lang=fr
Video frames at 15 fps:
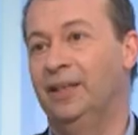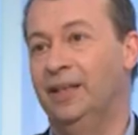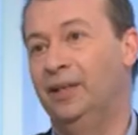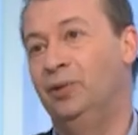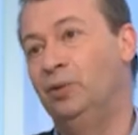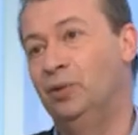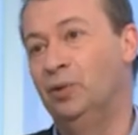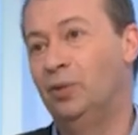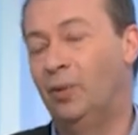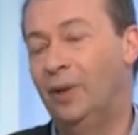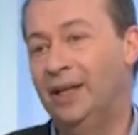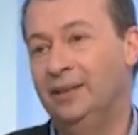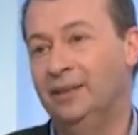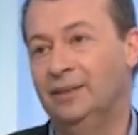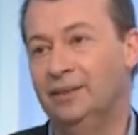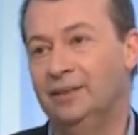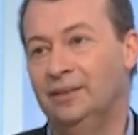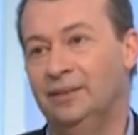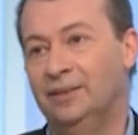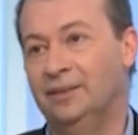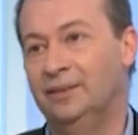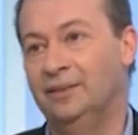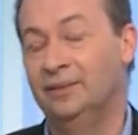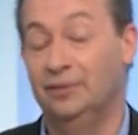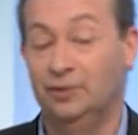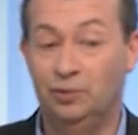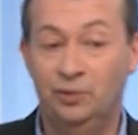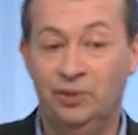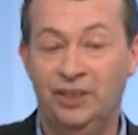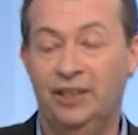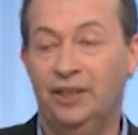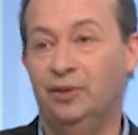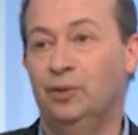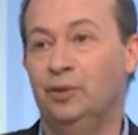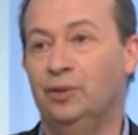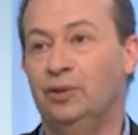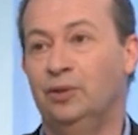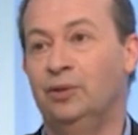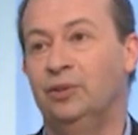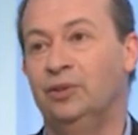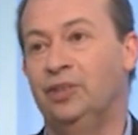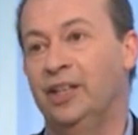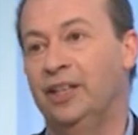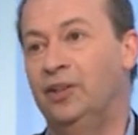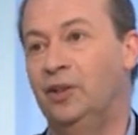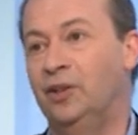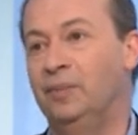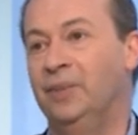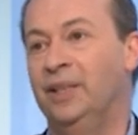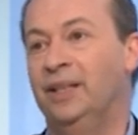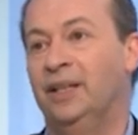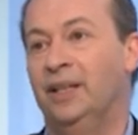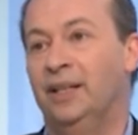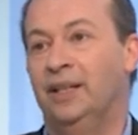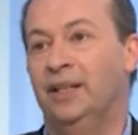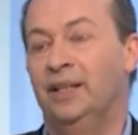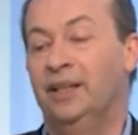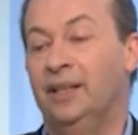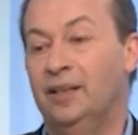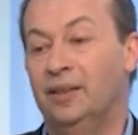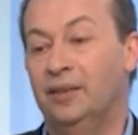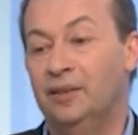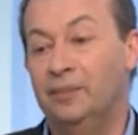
Élu de droite, soutien de Jacob et